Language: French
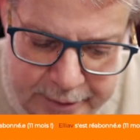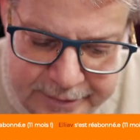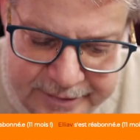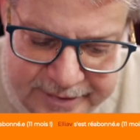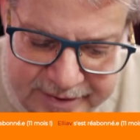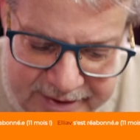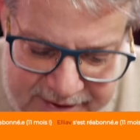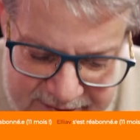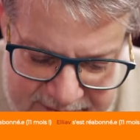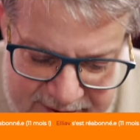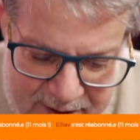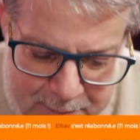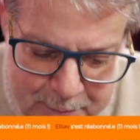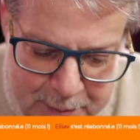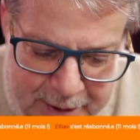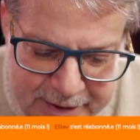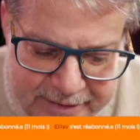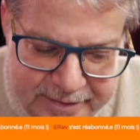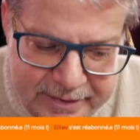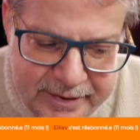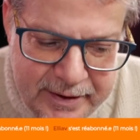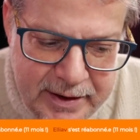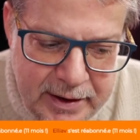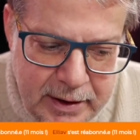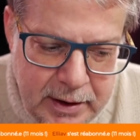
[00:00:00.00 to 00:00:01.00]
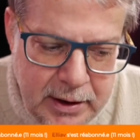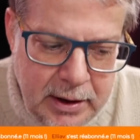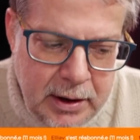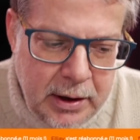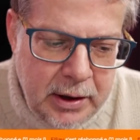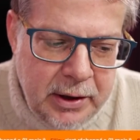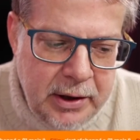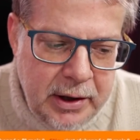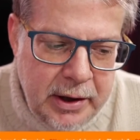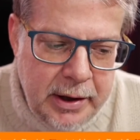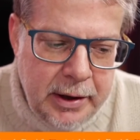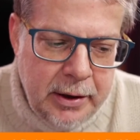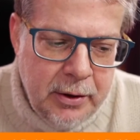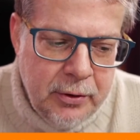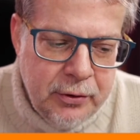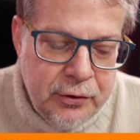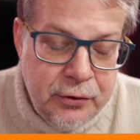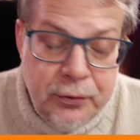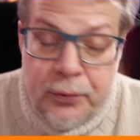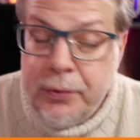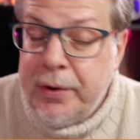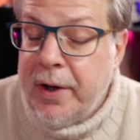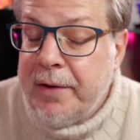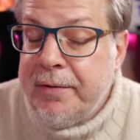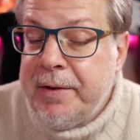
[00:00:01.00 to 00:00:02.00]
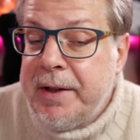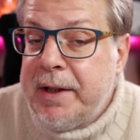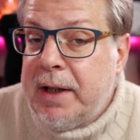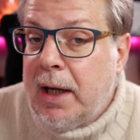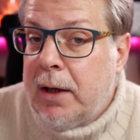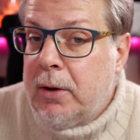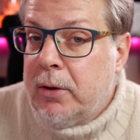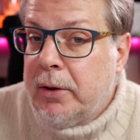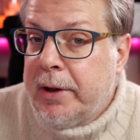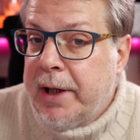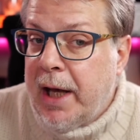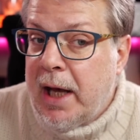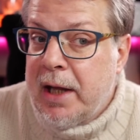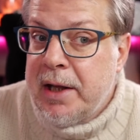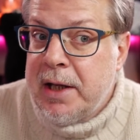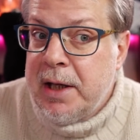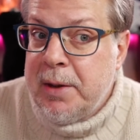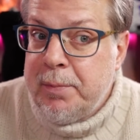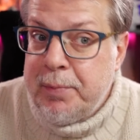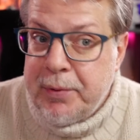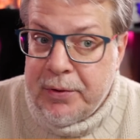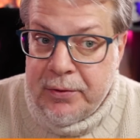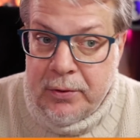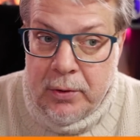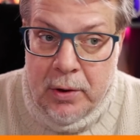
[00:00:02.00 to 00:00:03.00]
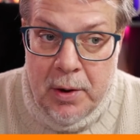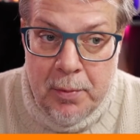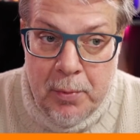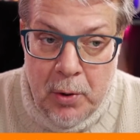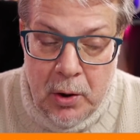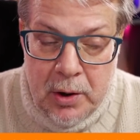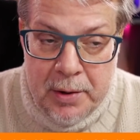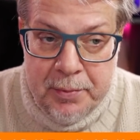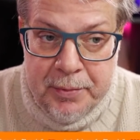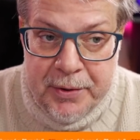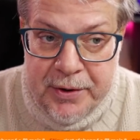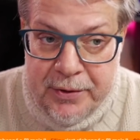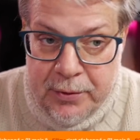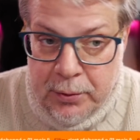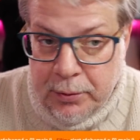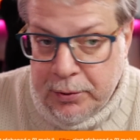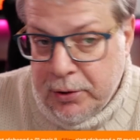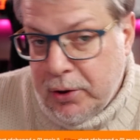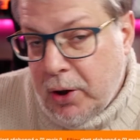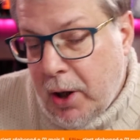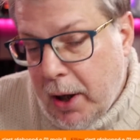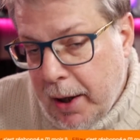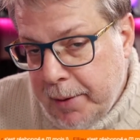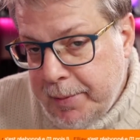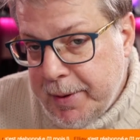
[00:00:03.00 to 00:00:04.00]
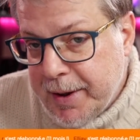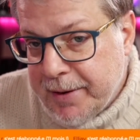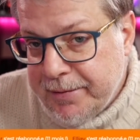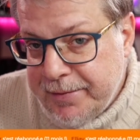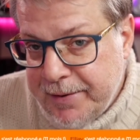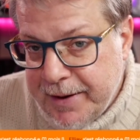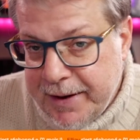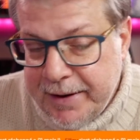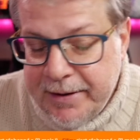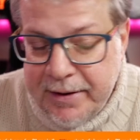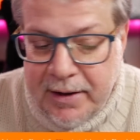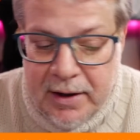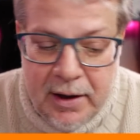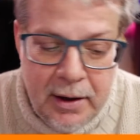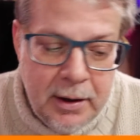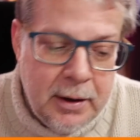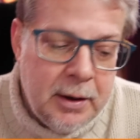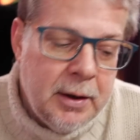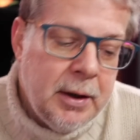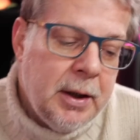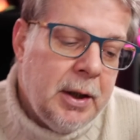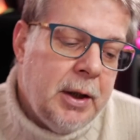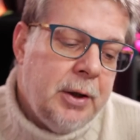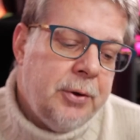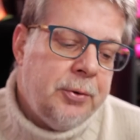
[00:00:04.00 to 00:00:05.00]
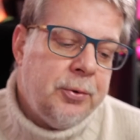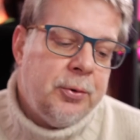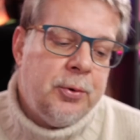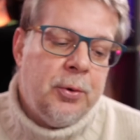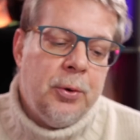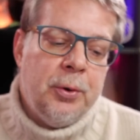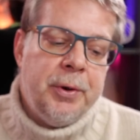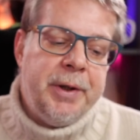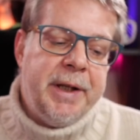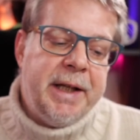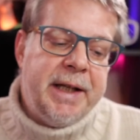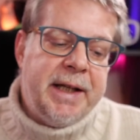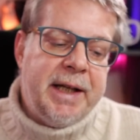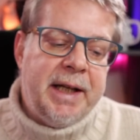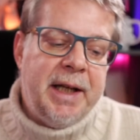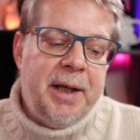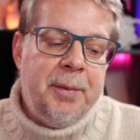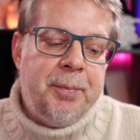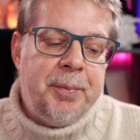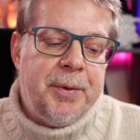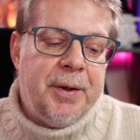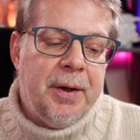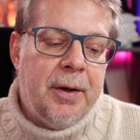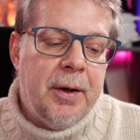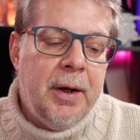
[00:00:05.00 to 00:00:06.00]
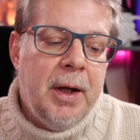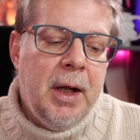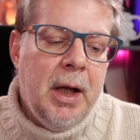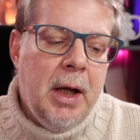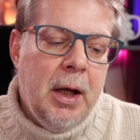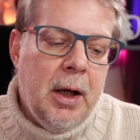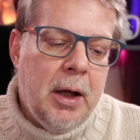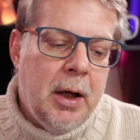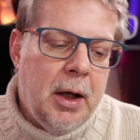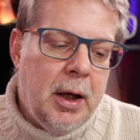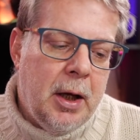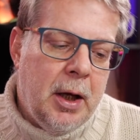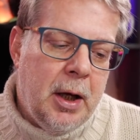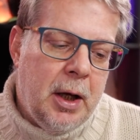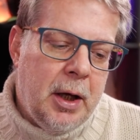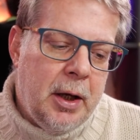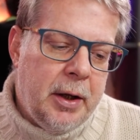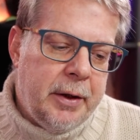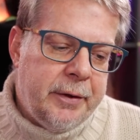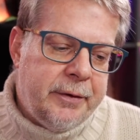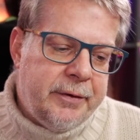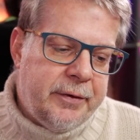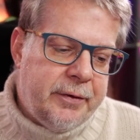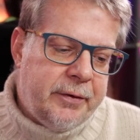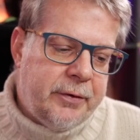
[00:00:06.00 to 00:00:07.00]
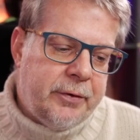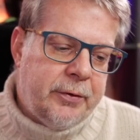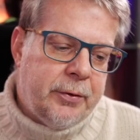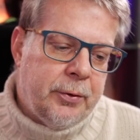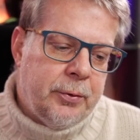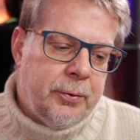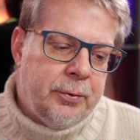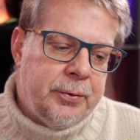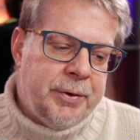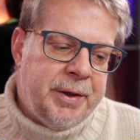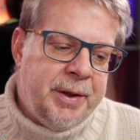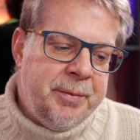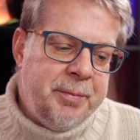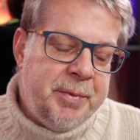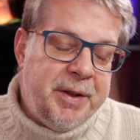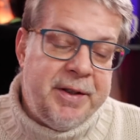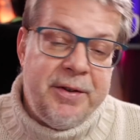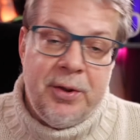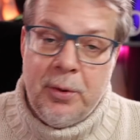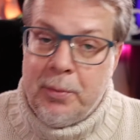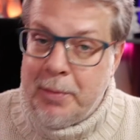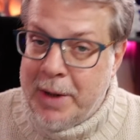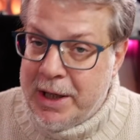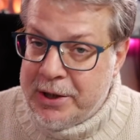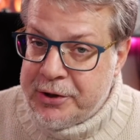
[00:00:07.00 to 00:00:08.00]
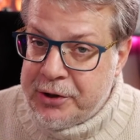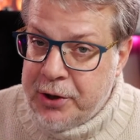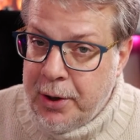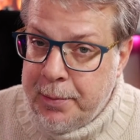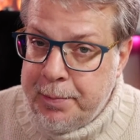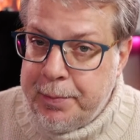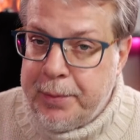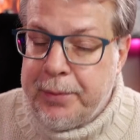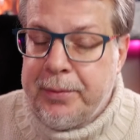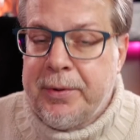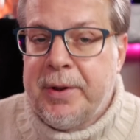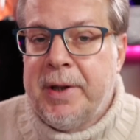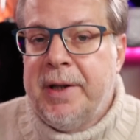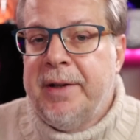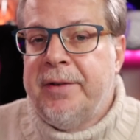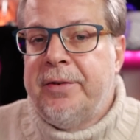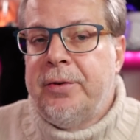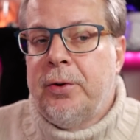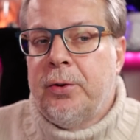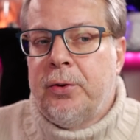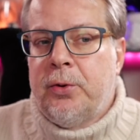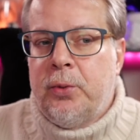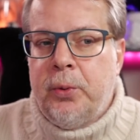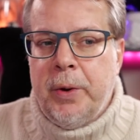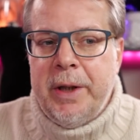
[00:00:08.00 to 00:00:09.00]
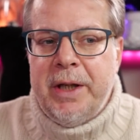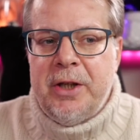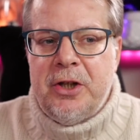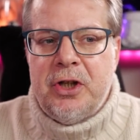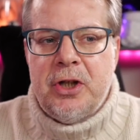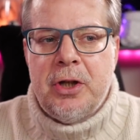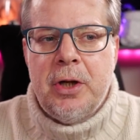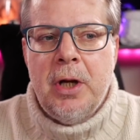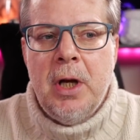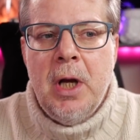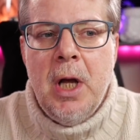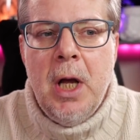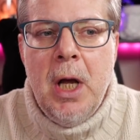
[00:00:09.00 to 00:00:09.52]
ce qui s'est passé, et euh, je vous invite à le regarder, puisque d'abord l'émission est très bien faite, hein. Hugo décrypte euh, son émission Mashup, qui est sur Twitch.